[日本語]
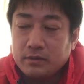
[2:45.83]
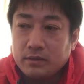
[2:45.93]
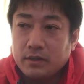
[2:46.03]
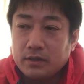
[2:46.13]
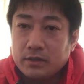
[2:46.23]

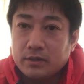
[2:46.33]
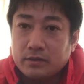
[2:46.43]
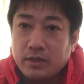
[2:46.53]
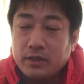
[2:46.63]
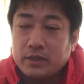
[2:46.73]
で、
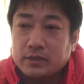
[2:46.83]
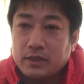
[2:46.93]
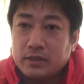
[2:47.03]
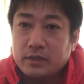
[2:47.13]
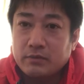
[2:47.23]
えー、例に出さ
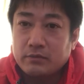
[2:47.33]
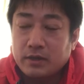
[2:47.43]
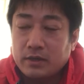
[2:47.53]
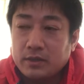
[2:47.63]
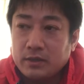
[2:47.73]
れてたの
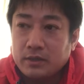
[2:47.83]
が、